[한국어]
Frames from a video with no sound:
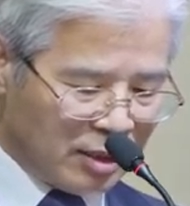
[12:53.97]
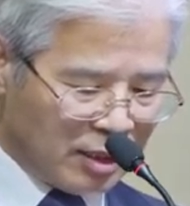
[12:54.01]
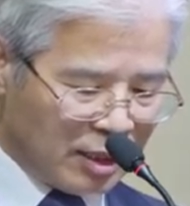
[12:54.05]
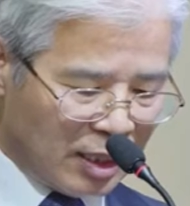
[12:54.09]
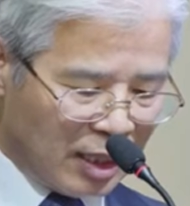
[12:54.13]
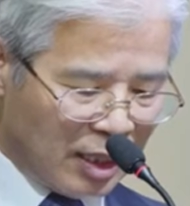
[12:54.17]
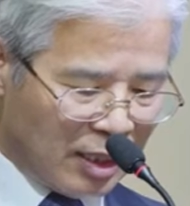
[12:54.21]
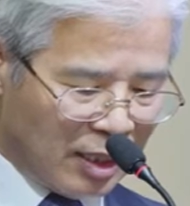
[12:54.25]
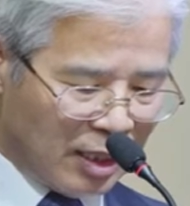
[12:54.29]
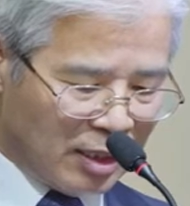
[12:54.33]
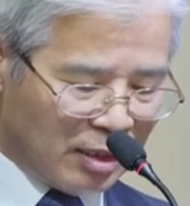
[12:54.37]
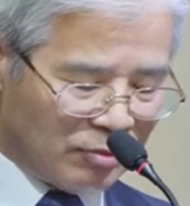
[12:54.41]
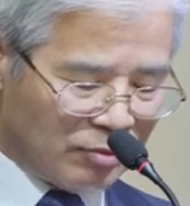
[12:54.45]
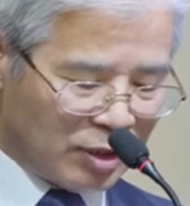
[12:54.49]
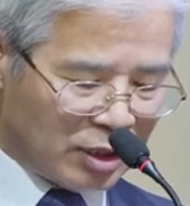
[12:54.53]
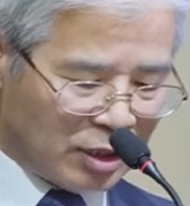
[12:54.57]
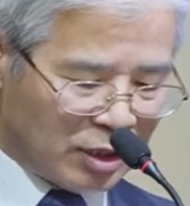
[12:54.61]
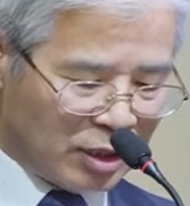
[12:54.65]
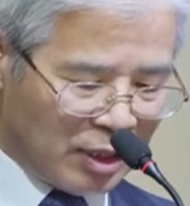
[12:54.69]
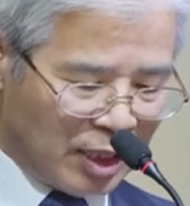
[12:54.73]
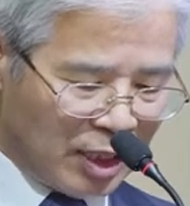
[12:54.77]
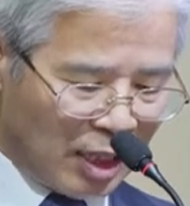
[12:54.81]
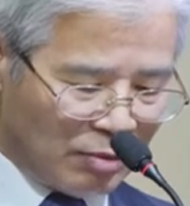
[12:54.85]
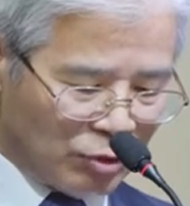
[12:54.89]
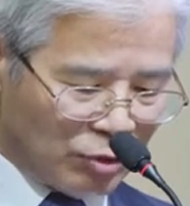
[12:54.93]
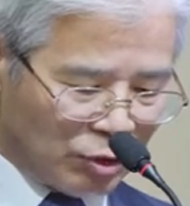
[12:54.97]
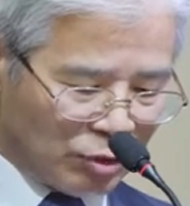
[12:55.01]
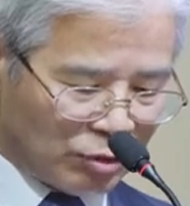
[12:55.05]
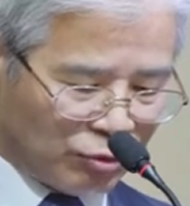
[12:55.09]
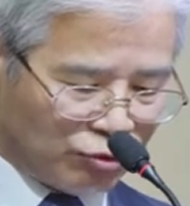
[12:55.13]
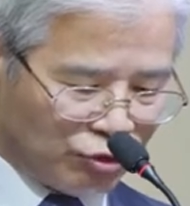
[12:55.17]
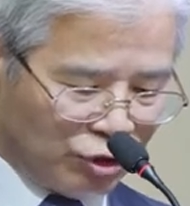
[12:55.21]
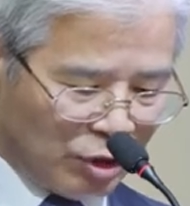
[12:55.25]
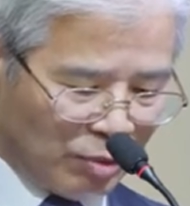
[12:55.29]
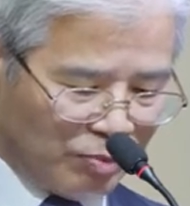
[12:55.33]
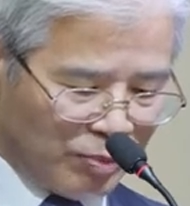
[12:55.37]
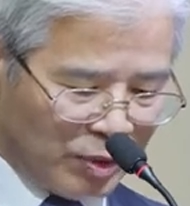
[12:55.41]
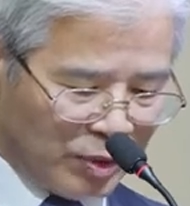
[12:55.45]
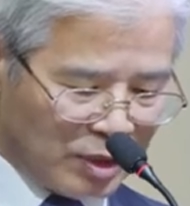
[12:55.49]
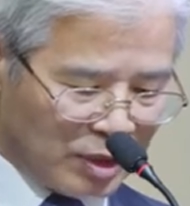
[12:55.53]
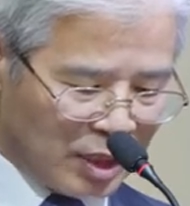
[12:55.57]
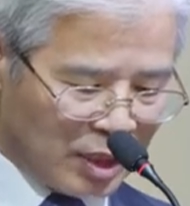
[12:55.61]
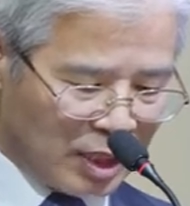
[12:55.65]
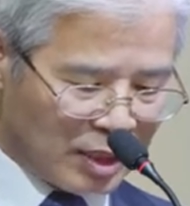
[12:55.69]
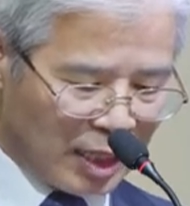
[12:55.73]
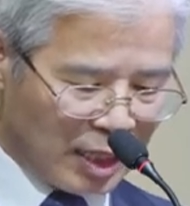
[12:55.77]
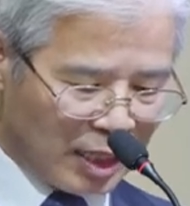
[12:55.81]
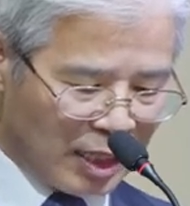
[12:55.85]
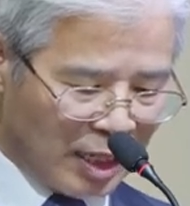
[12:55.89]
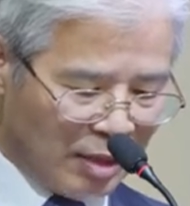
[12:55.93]
하나님은 흑암으로 뒤덮인
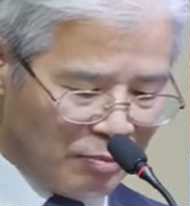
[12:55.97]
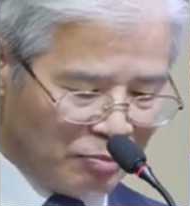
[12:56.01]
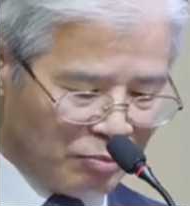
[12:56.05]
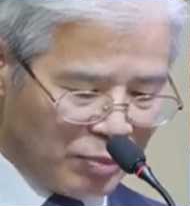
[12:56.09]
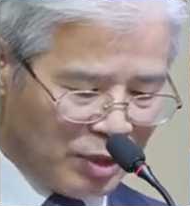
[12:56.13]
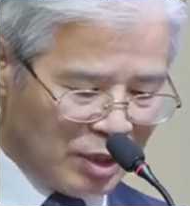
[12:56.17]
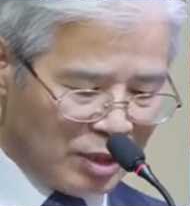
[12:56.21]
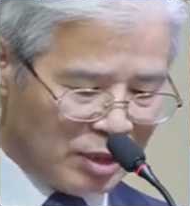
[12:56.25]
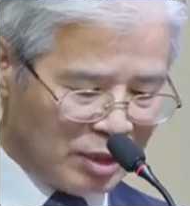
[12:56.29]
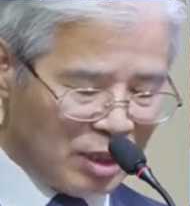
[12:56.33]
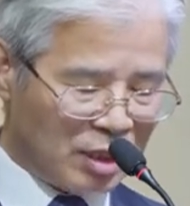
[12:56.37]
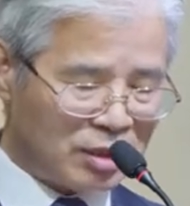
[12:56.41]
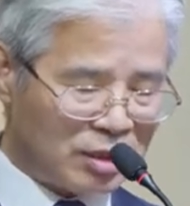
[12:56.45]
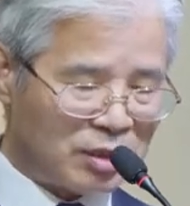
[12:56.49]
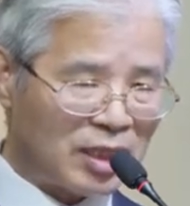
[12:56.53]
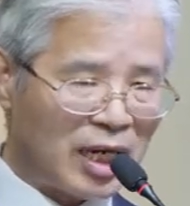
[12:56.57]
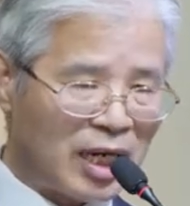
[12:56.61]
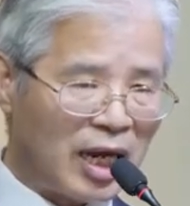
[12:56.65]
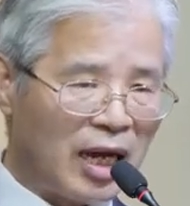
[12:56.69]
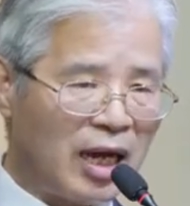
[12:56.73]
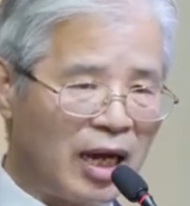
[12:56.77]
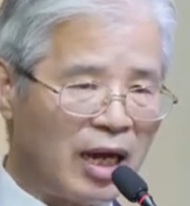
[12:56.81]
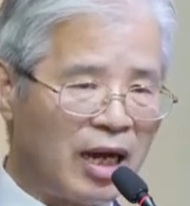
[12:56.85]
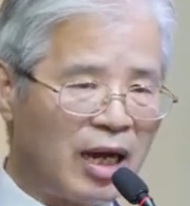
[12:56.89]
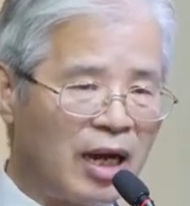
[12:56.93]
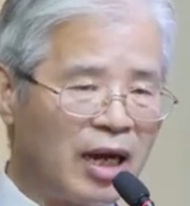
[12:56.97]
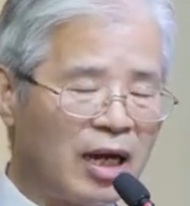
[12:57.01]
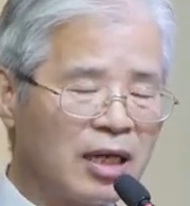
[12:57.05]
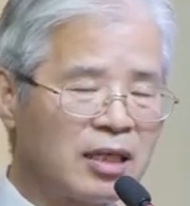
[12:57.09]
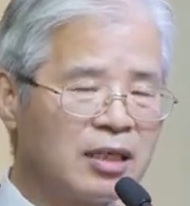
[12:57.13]
세상에 빛이 있으라